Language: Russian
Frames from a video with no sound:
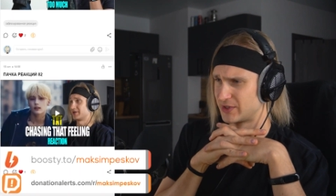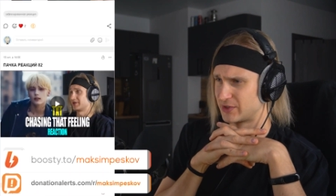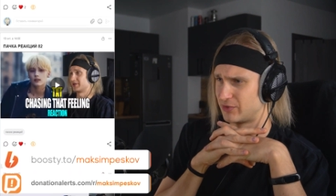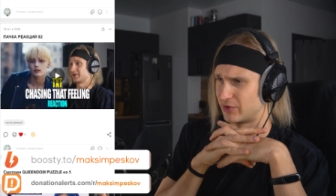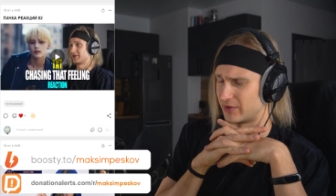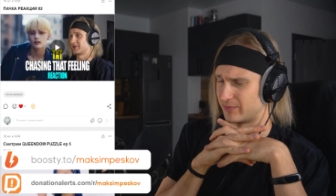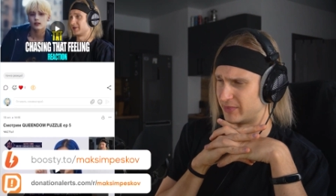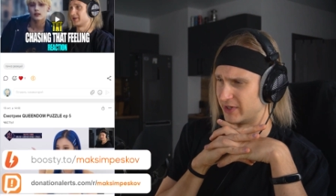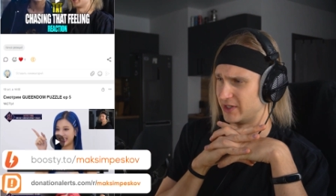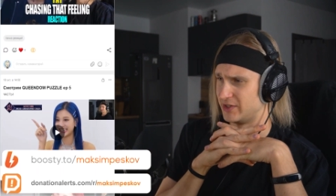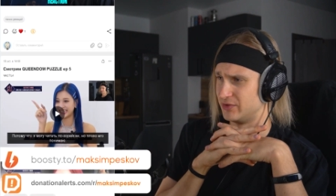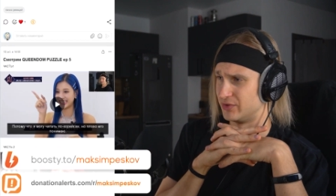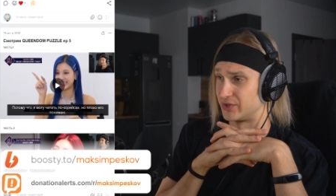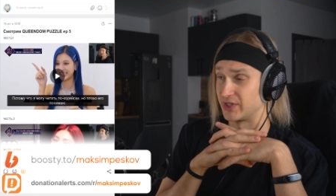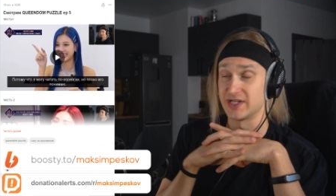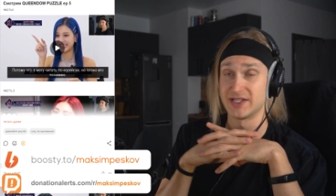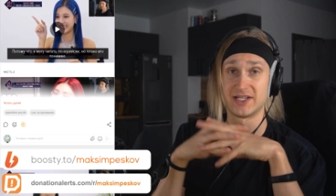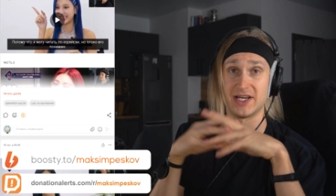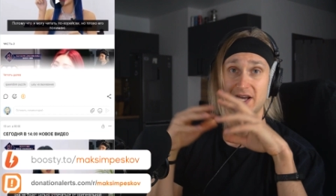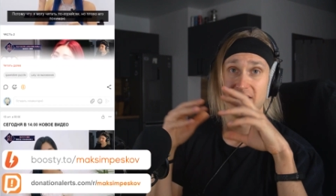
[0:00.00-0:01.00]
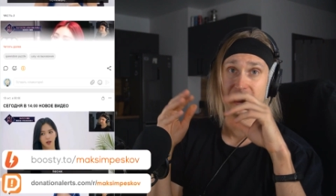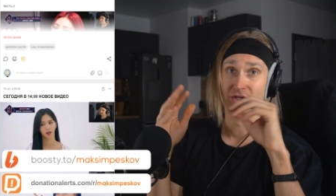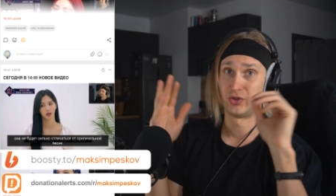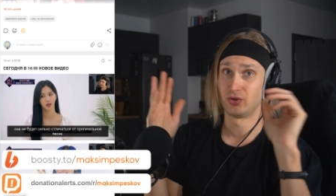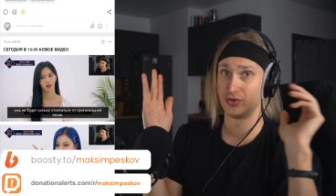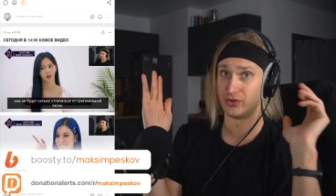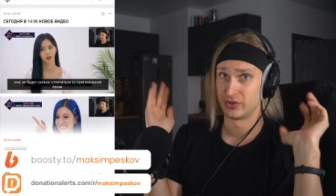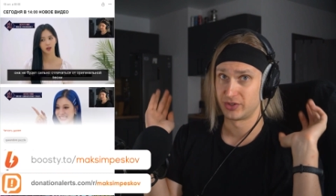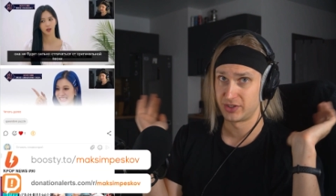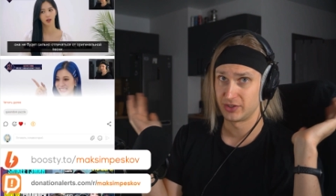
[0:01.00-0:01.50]
скоро пойдет, хотя
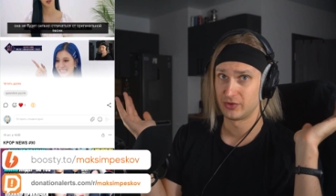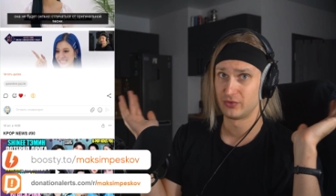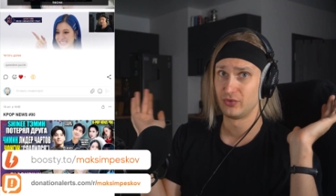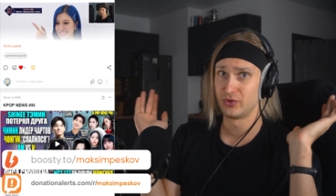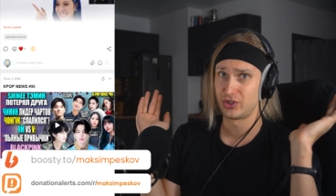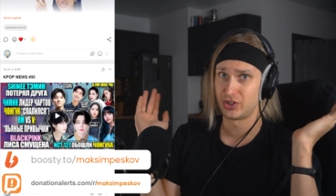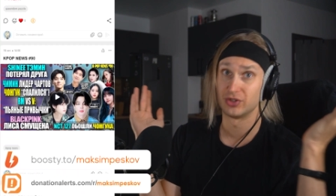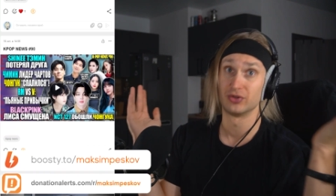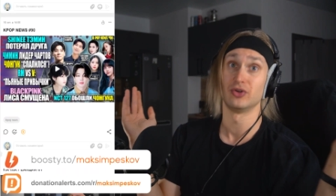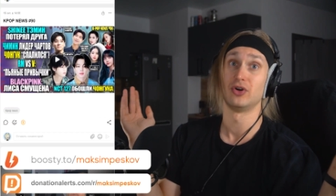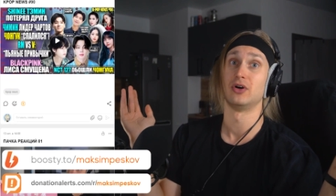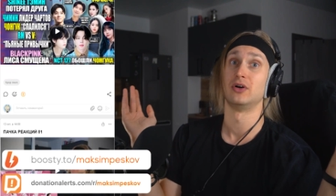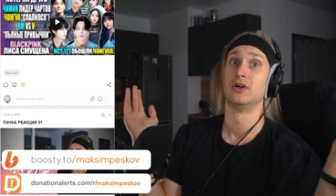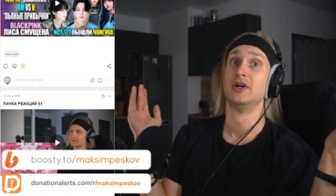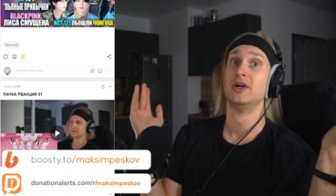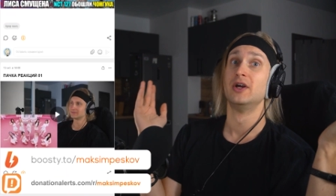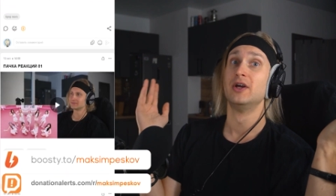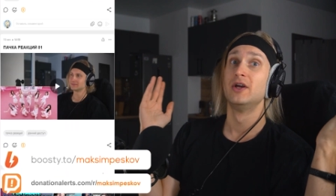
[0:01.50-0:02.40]
еще идет текущий, но...